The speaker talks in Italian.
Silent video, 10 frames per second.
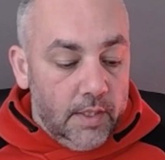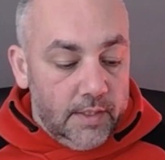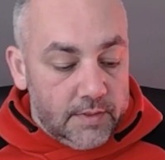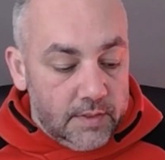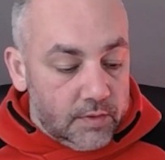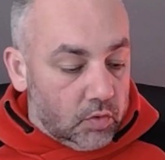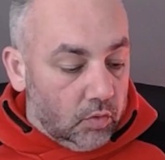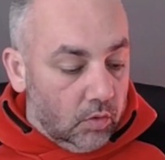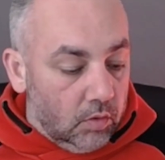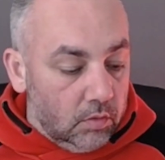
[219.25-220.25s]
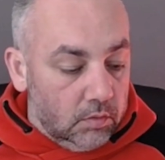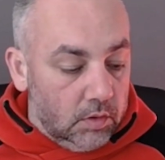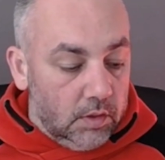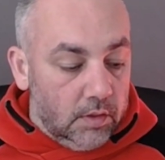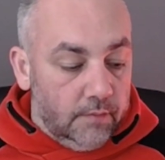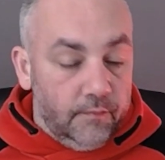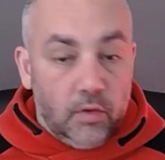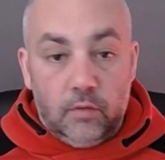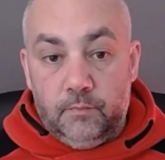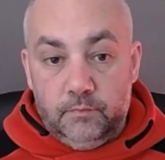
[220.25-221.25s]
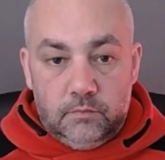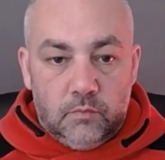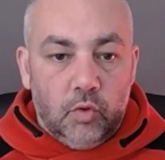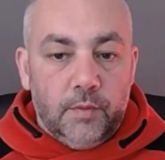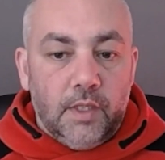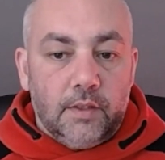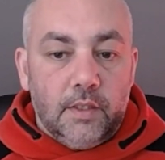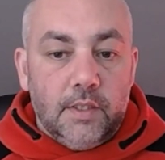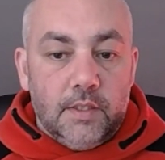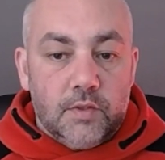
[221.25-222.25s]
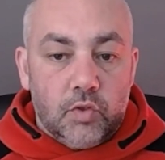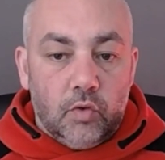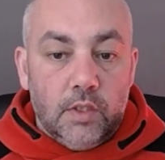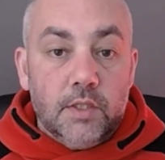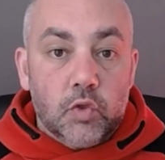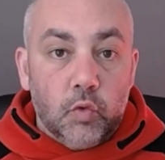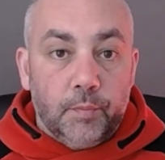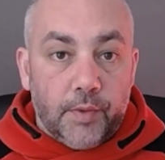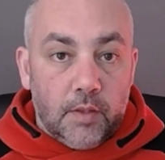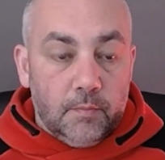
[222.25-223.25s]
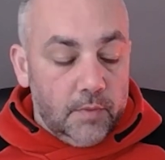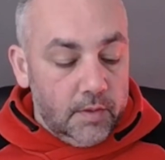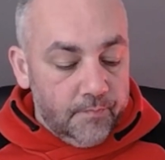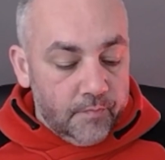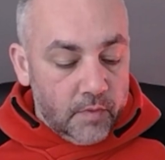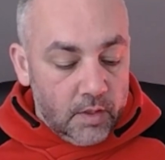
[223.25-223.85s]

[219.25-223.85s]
Esistono, eh, ve lo nominati all'inizio i Supreme